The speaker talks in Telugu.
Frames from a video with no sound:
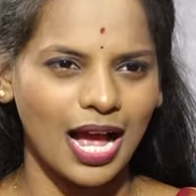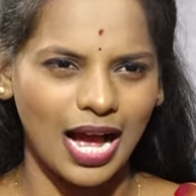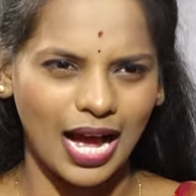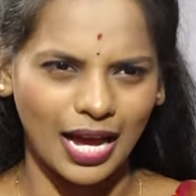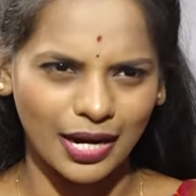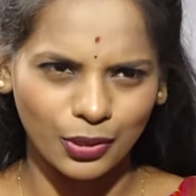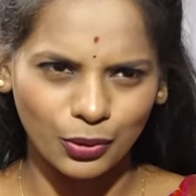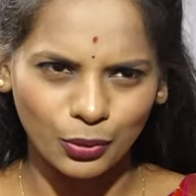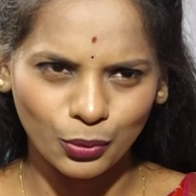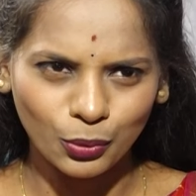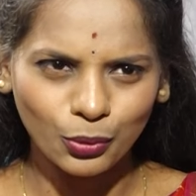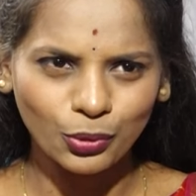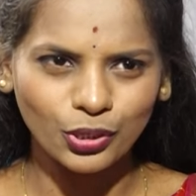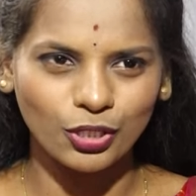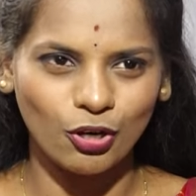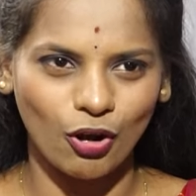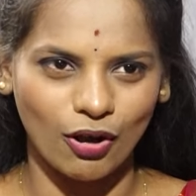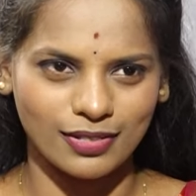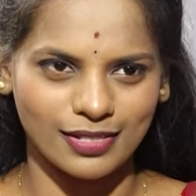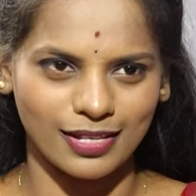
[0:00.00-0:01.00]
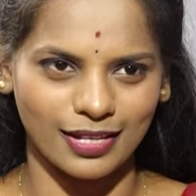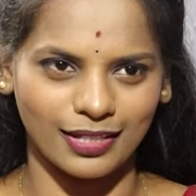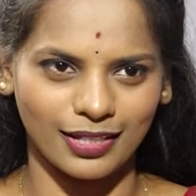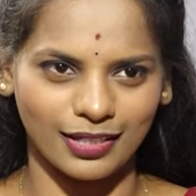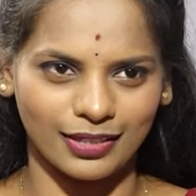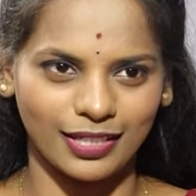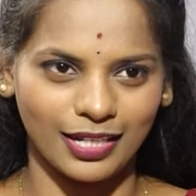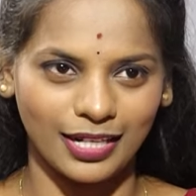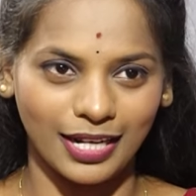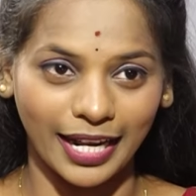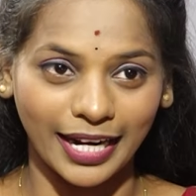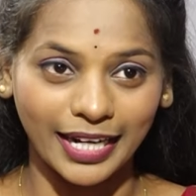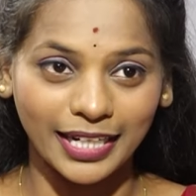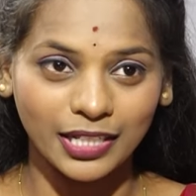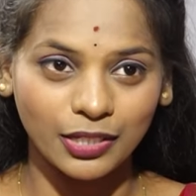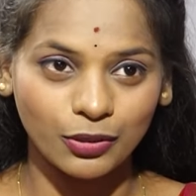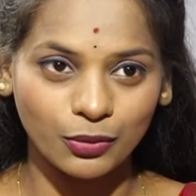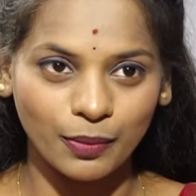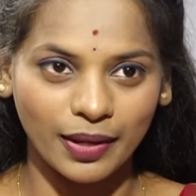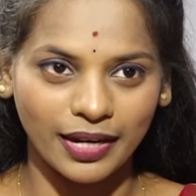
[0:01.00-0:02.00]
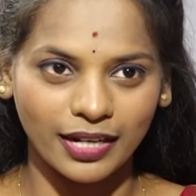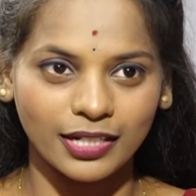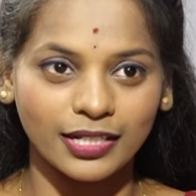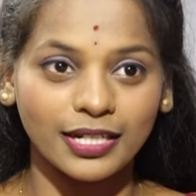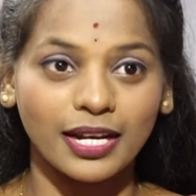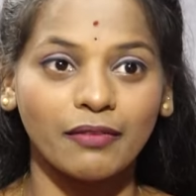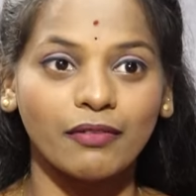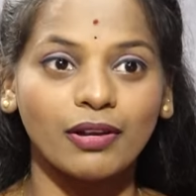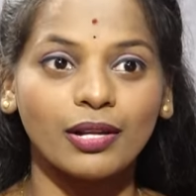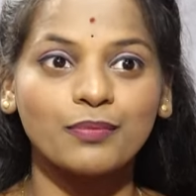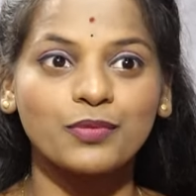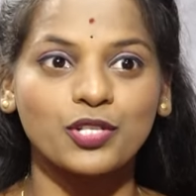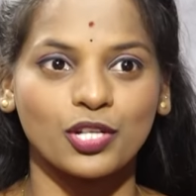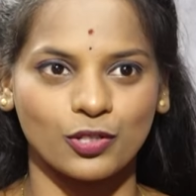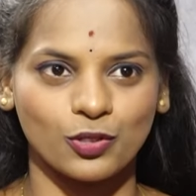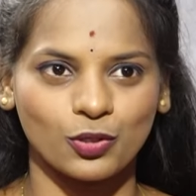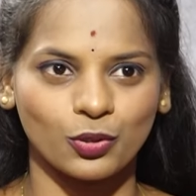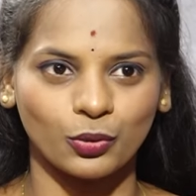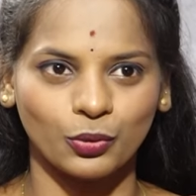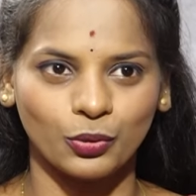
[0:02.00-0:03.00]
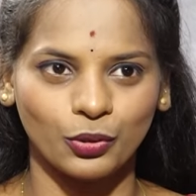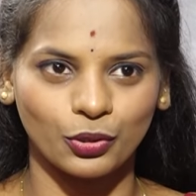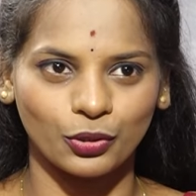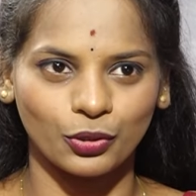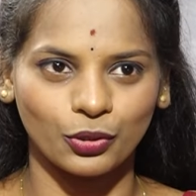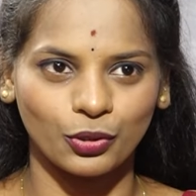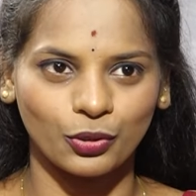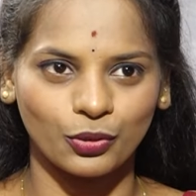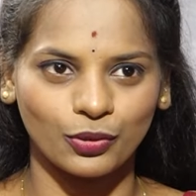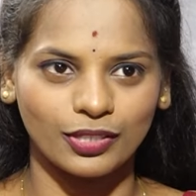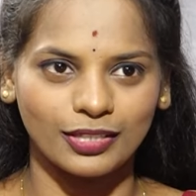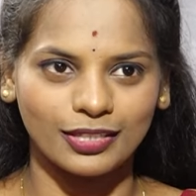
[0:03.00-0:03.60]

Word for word: ఆ రూట్ కాజ్ ఏదైతే నెగిటివ్ మనని డెవలప్ చేస్తూ ఉంటుందో